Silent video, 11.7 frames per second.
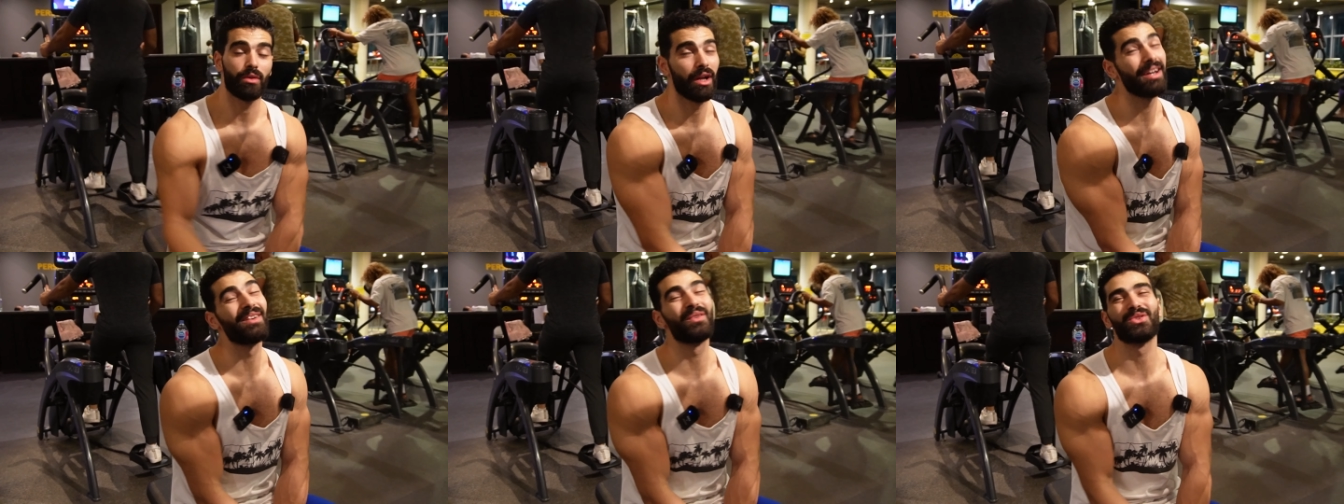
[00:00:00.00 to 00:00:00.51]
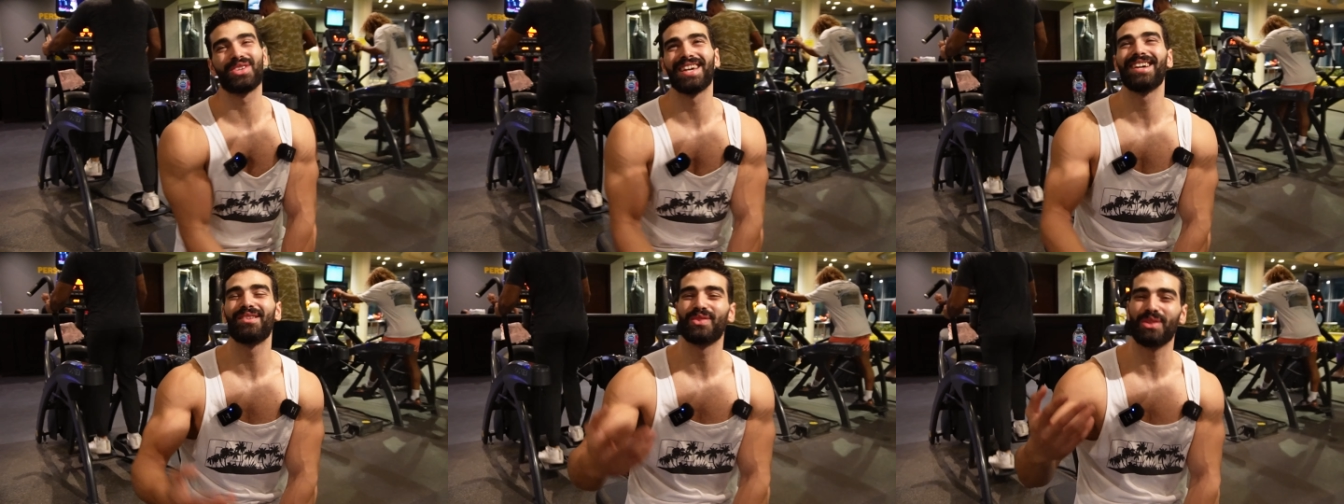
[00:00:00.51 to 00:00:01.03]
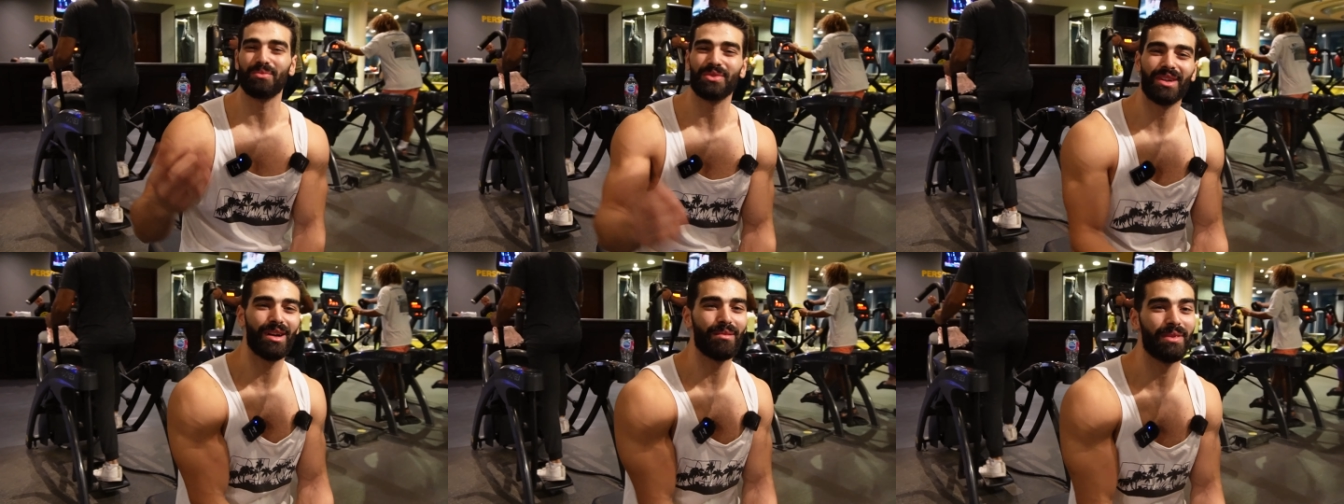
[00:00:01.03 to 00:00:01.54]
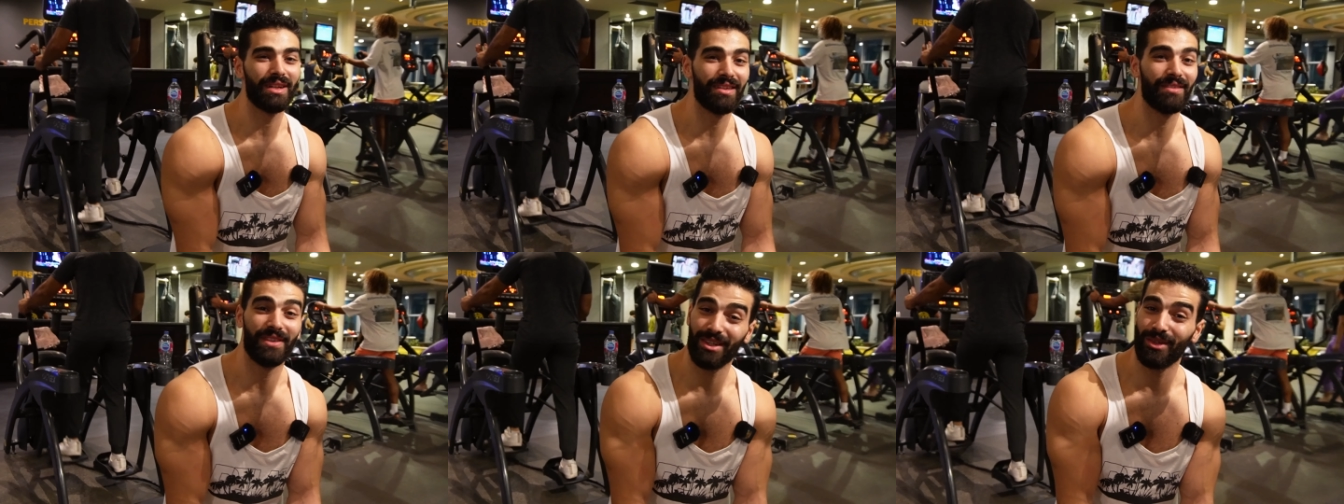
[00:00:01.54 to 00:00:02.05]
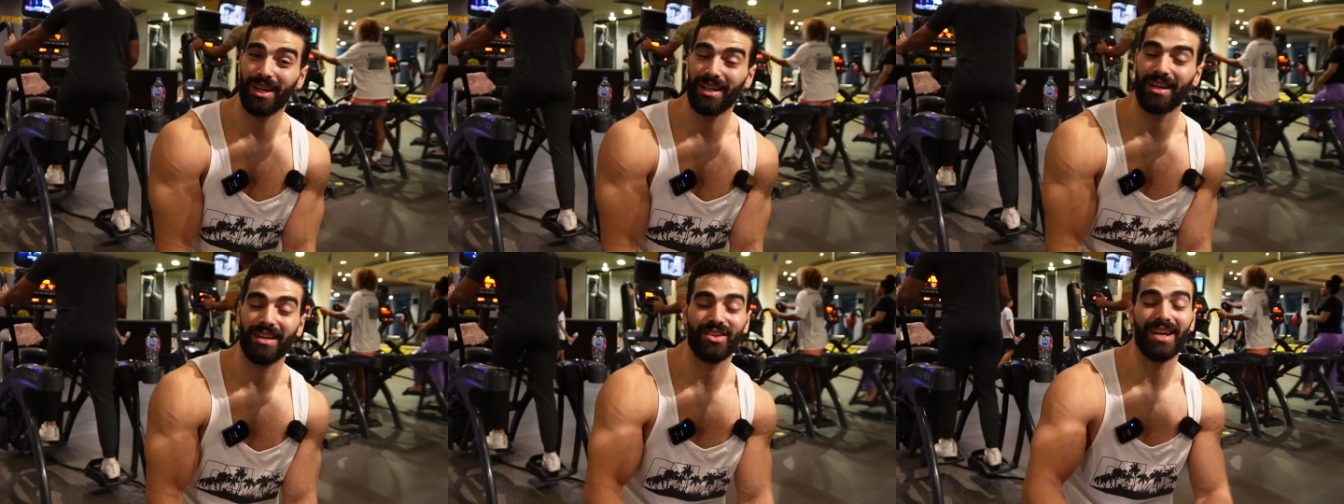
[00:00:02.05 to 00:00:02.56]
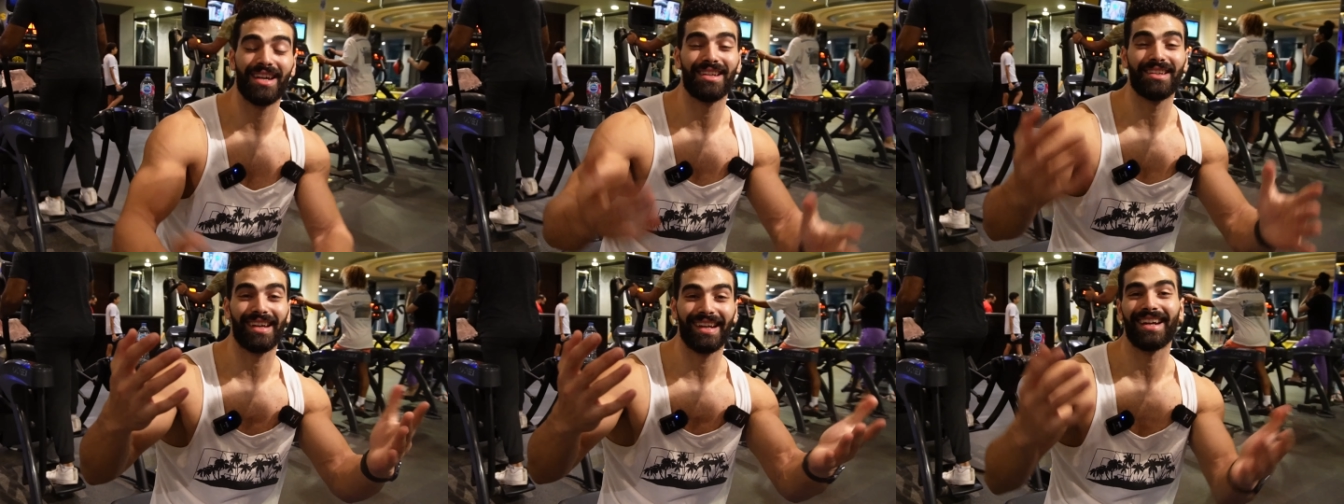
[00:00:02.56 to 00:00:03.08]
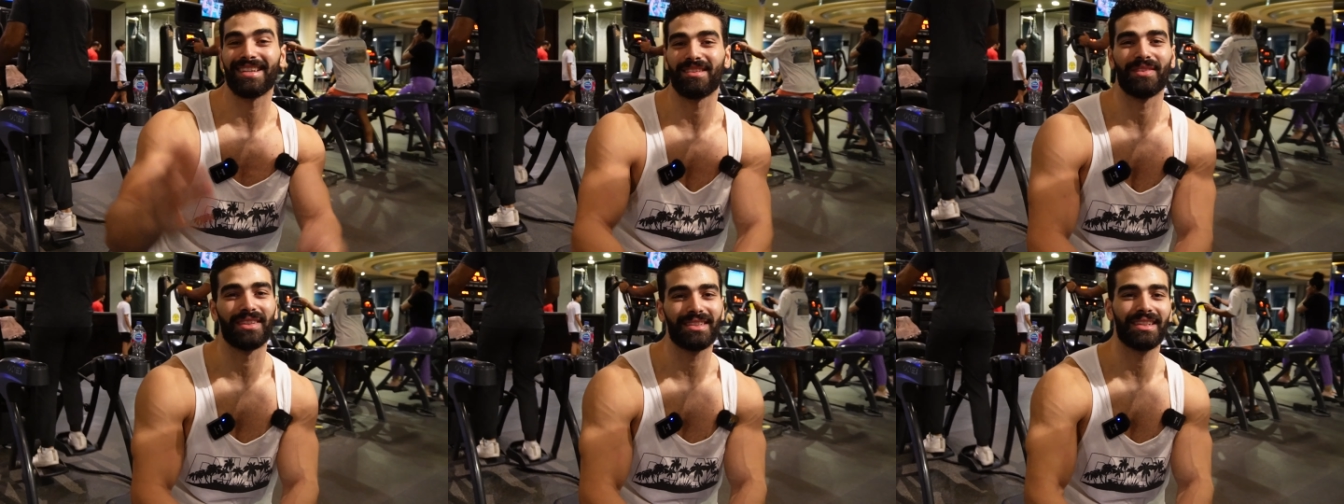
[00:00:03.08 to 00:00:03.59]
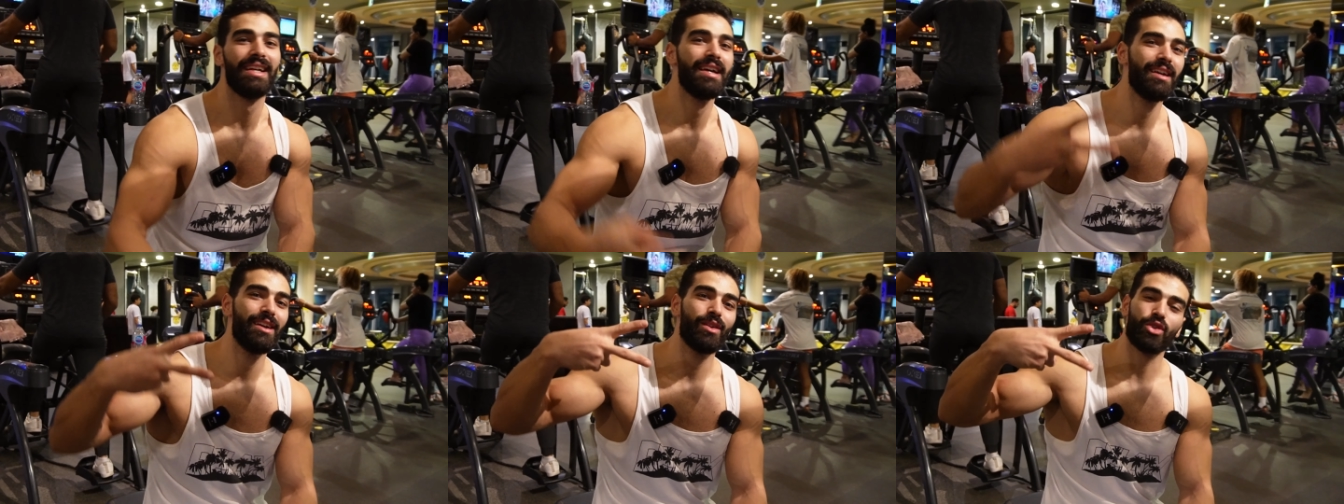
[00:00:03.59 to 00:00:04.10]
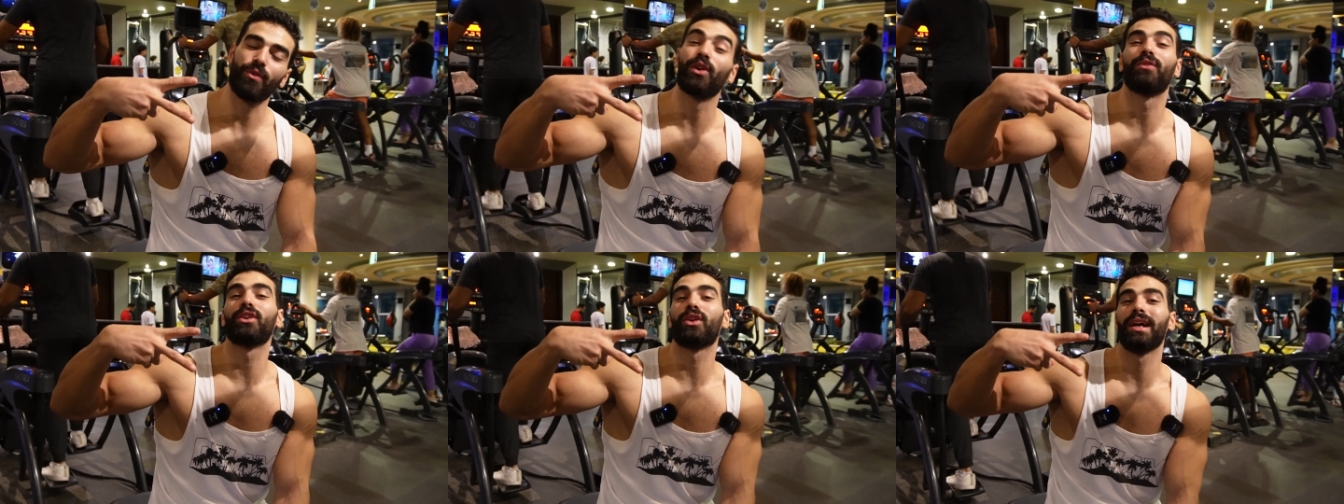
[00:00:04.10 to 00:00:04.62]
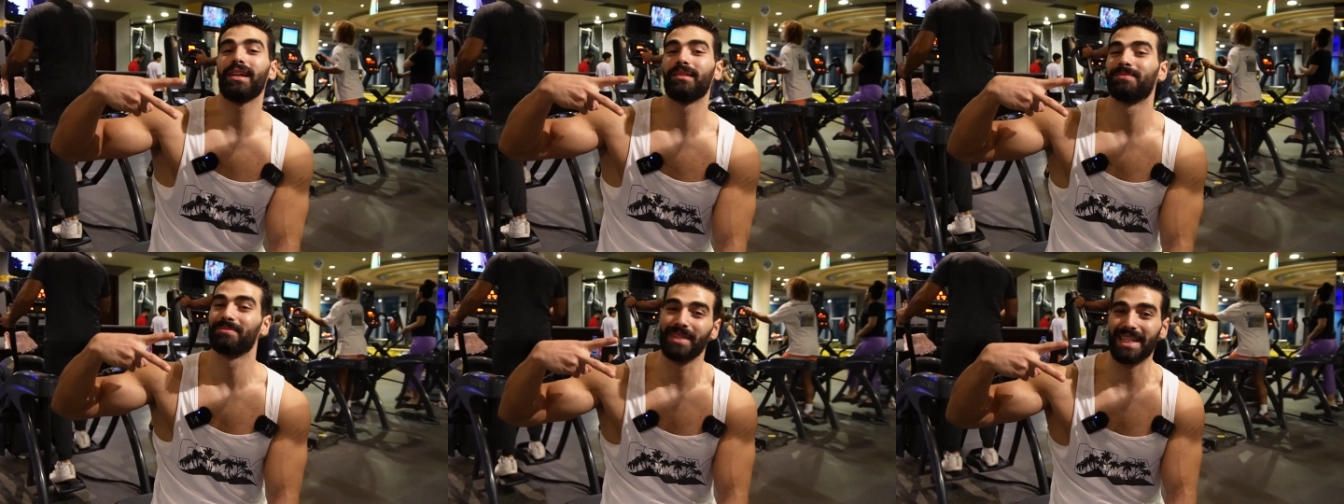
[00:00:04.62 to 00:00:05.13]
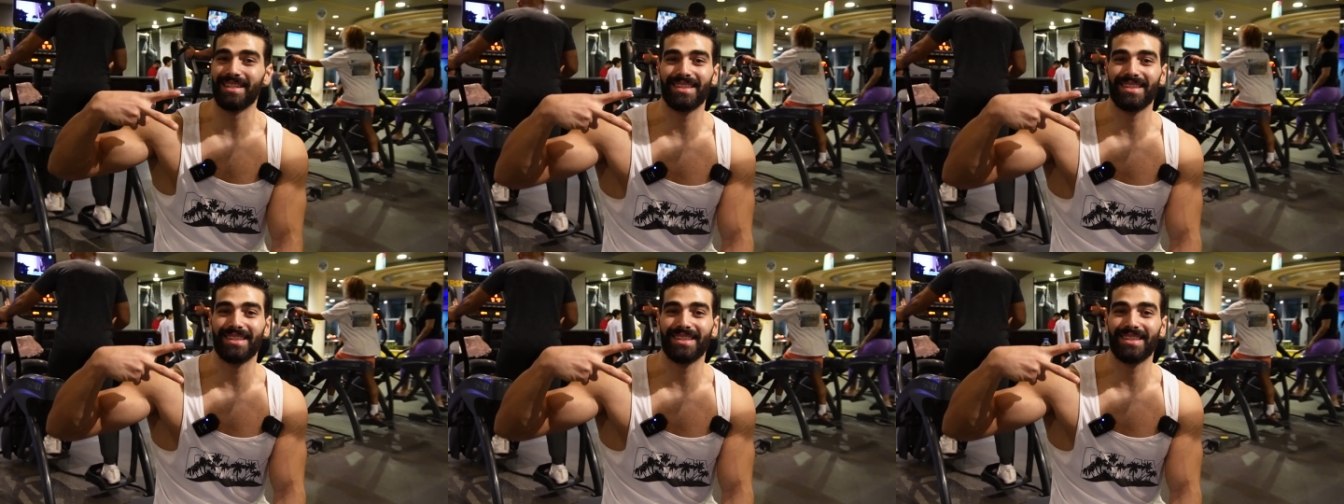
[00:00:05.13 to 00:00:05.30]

لايك وشير وسبسكرايب للفيديو علشان غيرك يستفيد نشوفكم الفيديو الجاي